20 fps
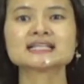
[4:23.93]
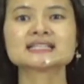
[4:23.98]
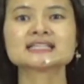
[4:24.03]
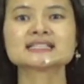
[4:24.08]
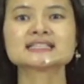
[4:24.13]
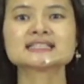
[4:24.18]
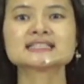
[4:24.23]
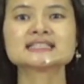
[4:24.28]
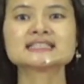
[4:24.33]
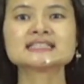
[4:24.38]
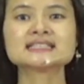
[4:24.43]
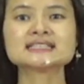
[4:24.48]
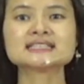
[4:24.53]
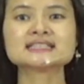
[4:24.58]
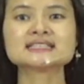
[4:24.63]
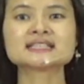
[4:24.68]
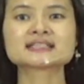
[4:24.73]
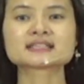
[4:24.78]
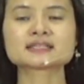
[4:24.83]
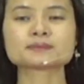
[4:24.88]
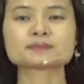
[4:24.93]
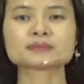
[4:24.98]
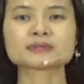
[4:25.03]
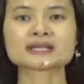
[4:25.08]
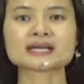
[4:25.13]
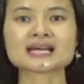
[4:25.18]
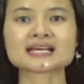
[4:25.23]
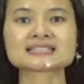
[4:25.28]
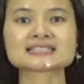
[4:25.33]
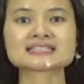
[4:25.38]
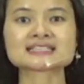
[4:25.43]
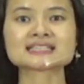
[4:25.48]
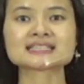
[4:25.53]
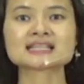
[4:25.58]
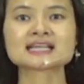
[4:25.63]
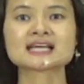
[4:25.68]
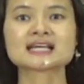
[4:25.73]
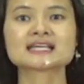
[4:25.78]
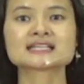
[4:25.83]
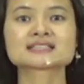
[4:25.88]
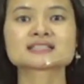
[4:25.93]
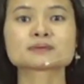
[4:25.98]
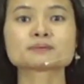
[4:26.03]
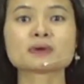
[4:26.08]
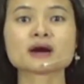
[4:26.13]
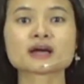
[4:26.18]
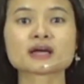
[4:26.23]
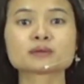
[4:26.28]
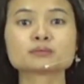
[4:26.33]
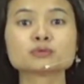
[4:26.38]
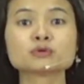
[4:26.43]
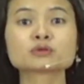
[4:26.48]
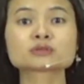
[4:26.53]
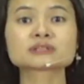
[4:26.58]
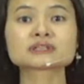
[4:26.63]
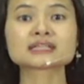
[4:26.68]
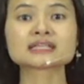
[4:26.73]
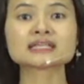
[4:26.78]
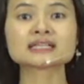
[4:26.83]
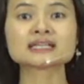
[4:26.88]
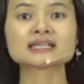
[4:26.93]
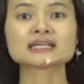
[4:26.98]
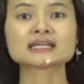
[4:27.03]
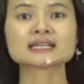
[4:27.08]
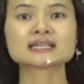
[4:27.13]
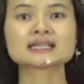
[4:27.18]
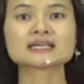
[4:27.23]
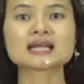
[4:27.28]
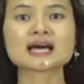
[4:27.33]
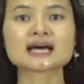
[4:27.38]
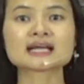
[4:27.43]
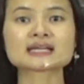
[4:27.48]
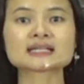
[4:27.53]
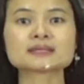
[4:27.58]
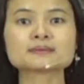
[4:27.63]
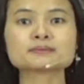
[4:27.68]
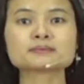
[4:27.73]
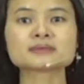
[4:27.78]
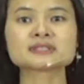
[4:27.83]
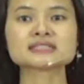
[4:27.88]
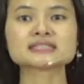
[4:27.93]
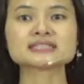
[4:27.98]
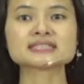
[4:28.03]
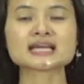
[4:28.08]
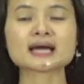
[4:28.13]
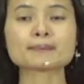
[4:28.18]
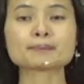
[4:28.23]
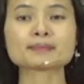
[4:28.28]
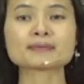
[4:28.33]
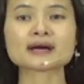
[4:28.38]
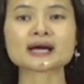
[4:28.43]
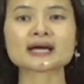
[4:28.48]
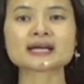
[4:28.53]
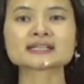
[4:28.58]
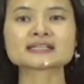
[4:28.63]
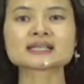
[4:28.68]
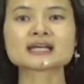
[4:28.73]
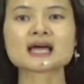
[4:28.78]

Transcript: diidentifikasi sebagai bukti dari menyiapkan